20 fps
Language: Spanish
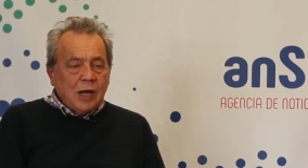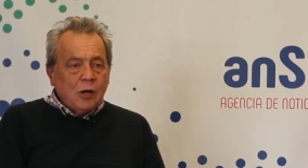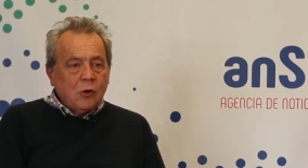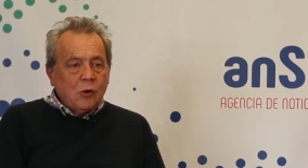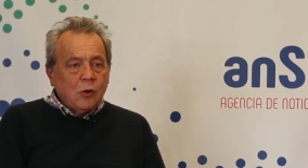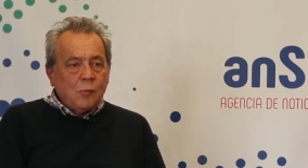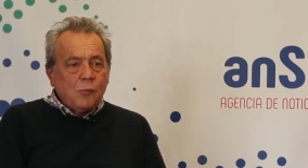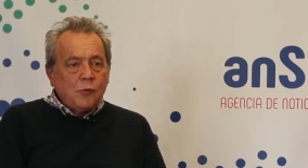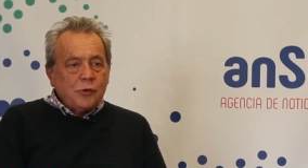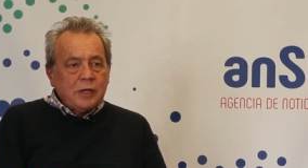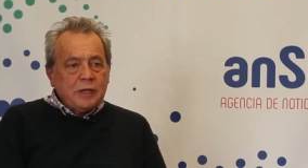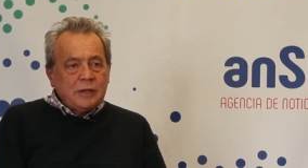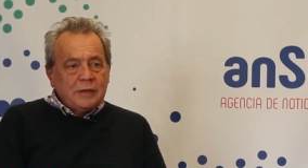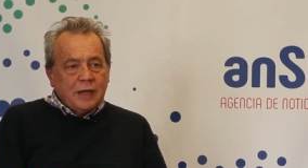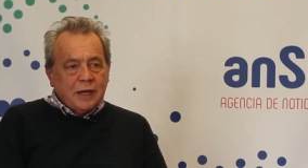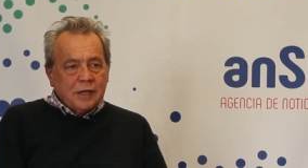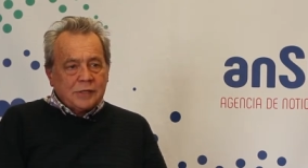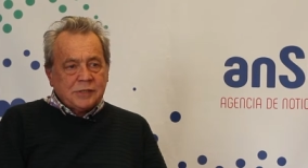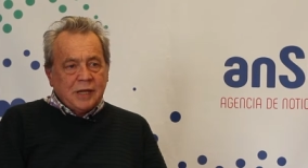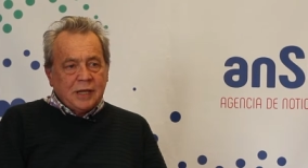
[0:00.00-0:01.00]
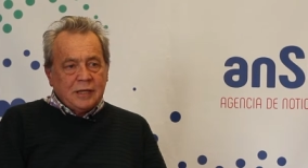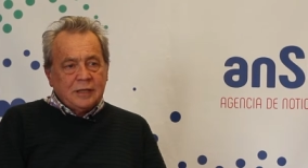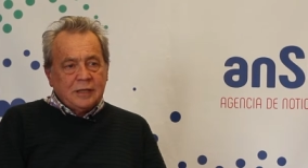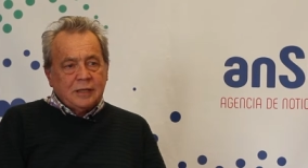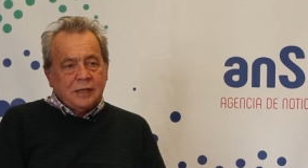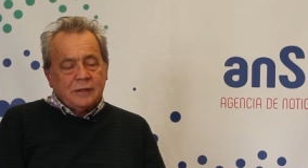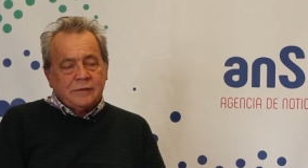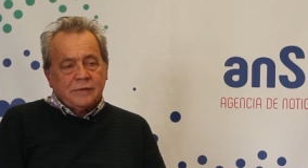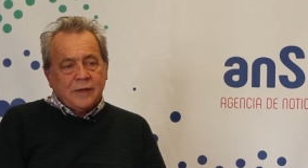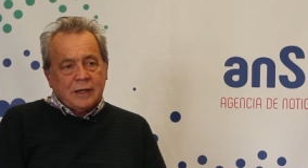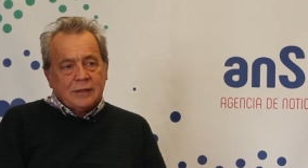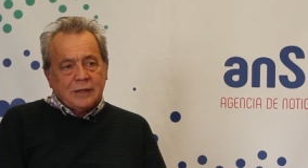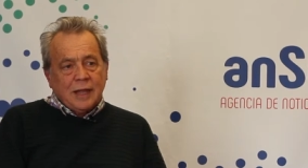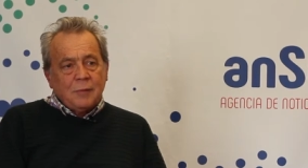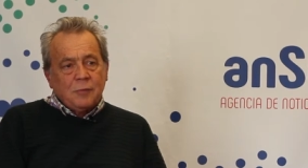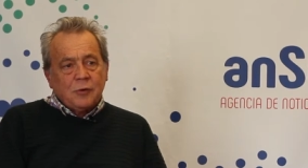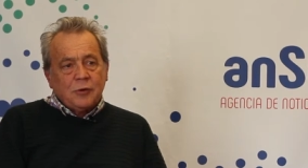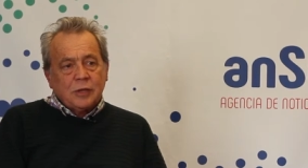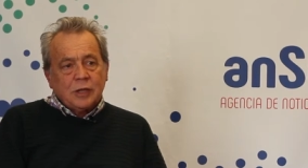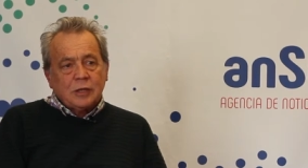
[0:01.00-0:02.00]
algo muy interesante,
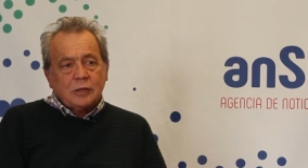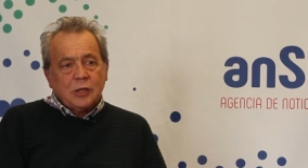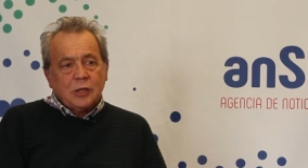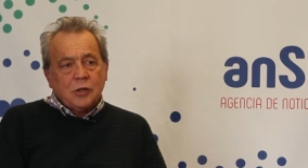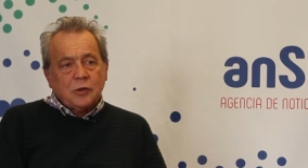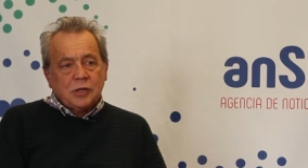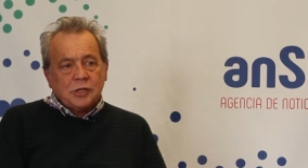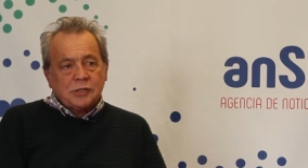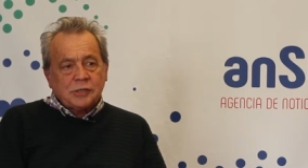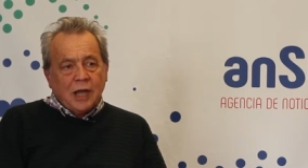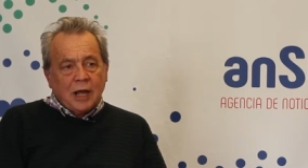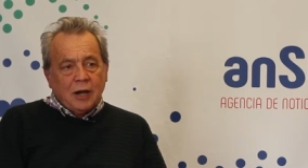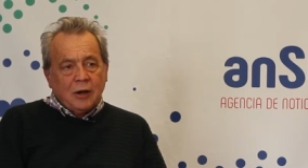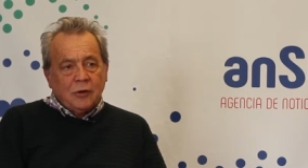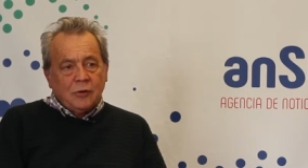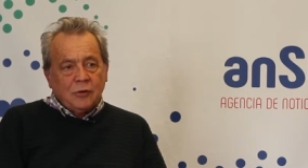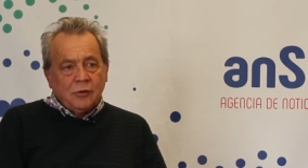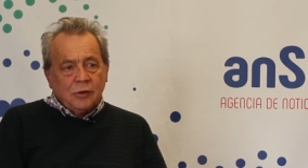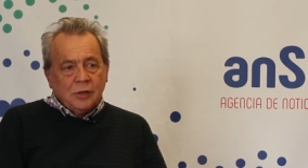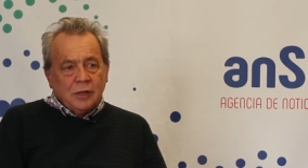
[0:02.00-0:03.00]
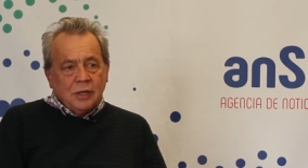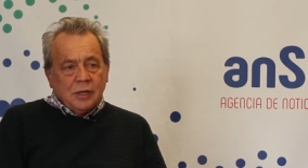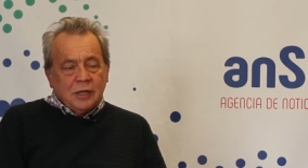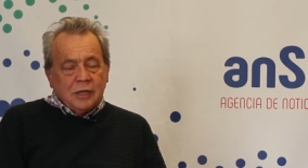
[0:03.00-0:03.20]
tratamos de teorizarlo